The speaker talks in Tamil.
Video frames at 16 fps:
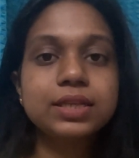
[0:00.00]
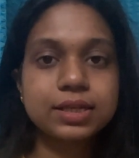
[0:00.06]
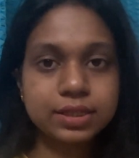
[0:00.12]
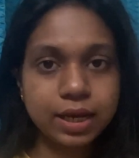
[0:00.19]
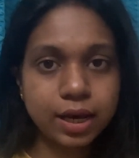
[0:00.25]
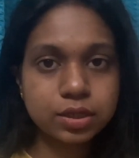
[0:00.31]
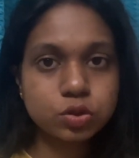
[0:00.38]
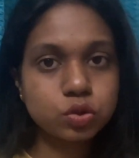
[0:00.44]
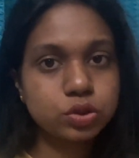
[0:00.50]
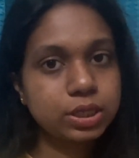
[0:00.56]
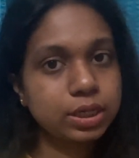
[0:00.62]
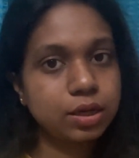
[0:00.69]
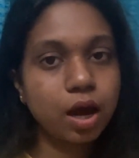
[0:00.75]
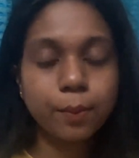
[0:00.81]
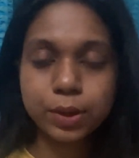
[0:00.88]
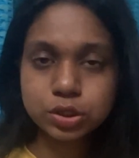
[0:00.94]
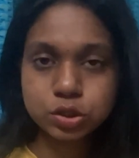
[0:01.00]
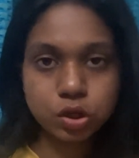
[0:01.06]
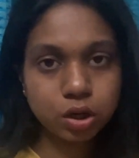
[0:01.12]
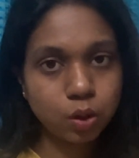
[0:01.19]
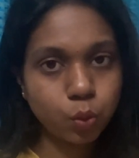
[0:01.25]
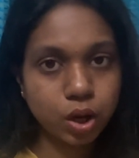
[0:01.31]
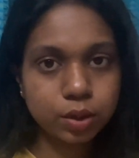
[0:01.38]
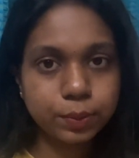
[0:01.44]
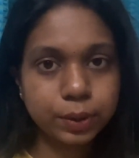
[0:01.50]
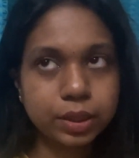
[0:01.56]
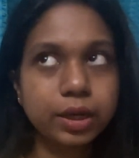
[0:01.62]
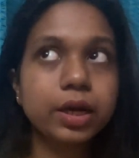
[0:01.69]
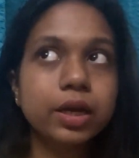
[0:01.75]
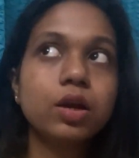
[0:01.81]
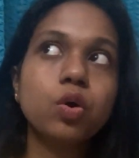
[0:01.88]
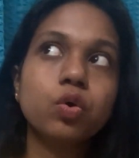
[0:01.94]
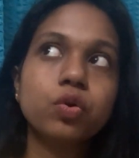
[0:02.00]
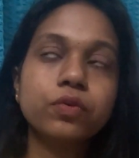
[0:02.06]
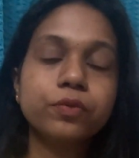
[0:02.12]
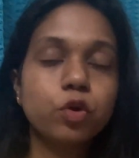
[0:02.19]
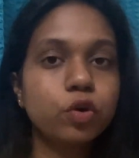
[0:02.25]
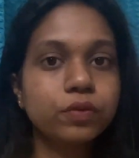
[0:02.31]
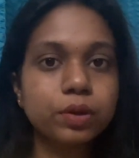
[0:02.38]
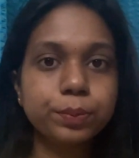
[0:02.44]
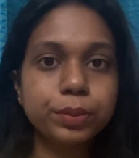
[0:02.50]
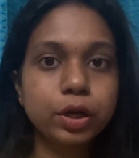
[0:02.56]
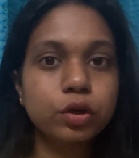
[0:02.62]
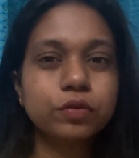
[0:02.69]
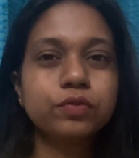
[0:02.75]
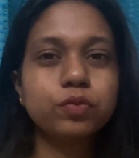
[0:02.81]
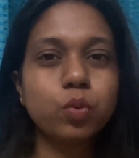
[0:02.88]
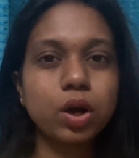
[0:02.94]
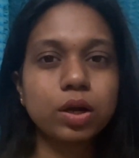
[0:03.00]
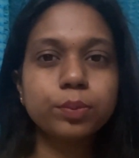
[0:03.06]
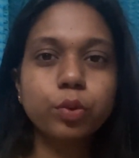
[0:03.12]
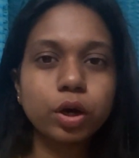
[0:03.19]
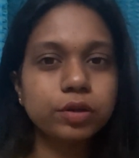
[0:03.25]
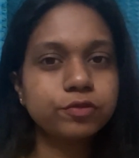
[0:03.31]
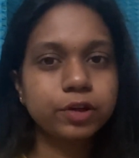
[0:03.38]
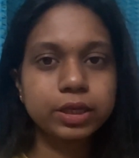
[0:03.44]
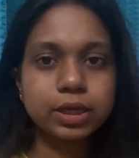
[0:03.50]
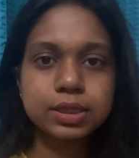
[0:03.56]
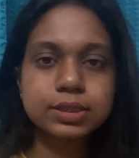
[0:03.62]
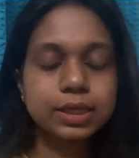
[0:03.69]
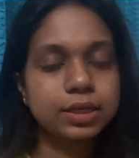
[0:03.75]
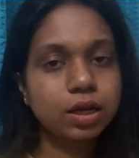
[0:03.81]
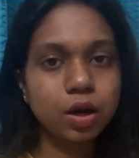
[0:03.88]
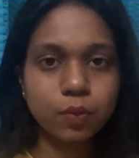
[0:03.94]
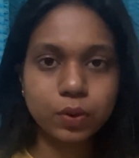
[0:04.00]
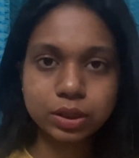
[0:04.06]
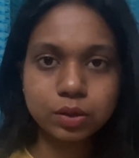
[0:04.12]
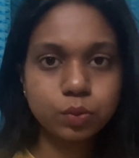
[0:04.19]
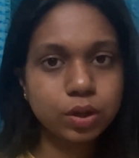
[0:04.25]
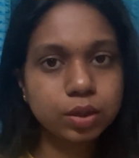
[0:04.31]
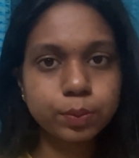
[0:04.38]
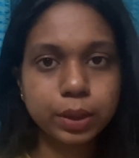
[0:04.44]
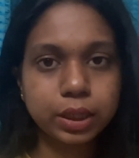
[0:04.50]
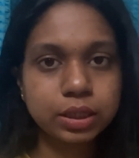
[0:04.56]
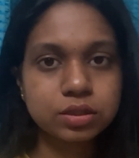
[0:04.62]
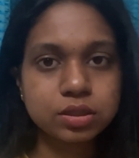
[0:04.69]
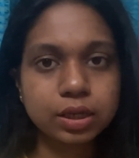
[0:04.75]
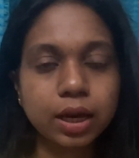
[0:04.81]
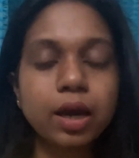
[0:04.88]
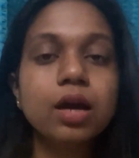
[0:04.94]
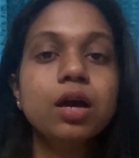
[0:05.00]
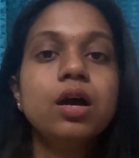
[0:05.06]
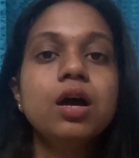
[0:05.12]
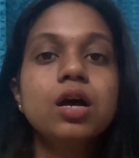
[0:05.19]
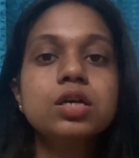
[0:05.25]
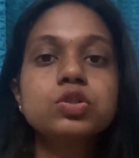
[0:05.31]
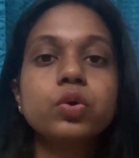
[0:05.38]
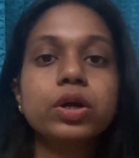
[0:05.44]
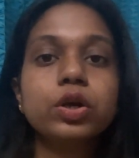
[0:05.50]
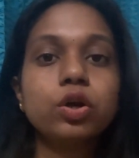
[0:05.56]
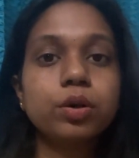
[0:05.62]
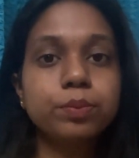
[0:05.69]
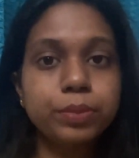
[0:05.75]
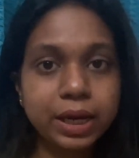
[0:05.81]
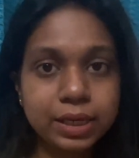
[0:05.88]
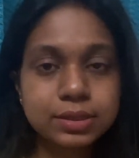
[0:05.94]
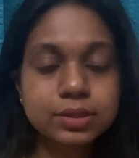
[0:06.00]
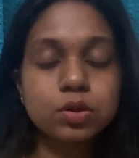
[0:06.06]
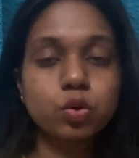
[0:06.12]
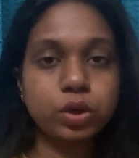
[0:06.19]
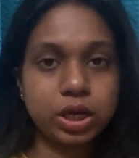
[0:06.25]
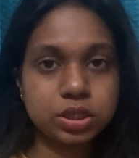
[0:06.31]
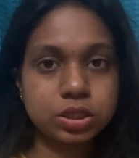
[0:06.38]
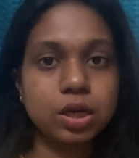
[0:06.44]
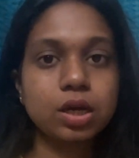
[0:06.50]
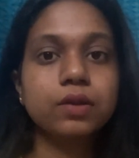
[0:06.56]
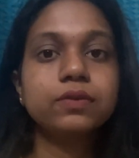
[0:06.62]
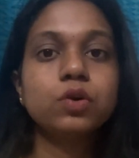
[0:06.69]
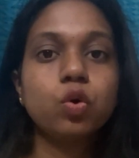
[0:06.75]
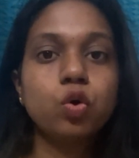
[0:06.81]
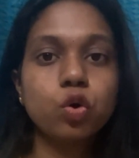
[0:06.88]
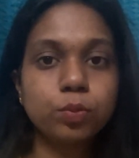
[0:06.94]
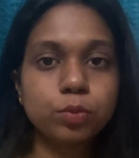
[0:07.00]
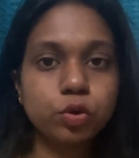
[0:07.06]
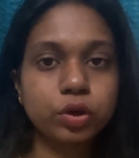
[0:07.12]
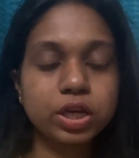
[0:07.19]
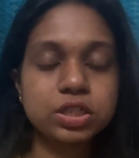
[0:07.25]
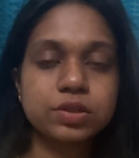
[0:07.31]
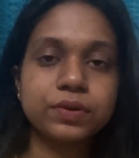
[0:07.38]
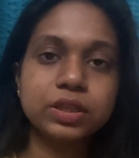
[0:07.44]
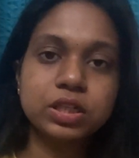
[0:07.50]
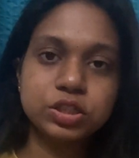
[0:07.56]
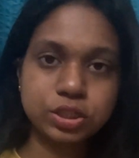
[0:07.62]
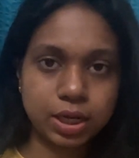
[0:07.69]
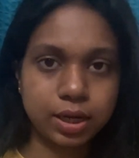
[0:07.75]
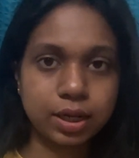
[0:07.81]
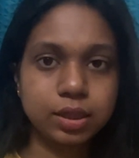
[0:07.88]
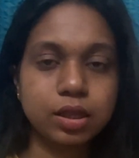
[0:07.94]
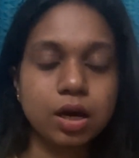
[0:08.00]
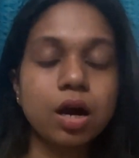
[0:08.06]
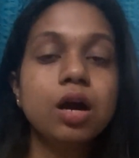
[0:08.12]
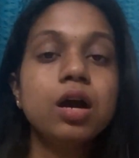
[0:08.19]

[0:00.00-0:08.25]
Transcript: டெஸ்டிங் அசோசியேட்டாக அமேசானில் ஒர்க் பண்ணுறேன் நான் ஒரு ஓவர் பீரியட் ஆஃப் ஒன் பாயிண்ட் ஃபைவ் இயர்ஸ் கிட்ட நான் வந்து ஒர்க் பண்ணிகிட்ருக்கேன் ஸோ என்னோட பேஸ் லொக்கேஷன் அதாவது ஹோம் லொக்கேஷன் வந்து சென்னை தான்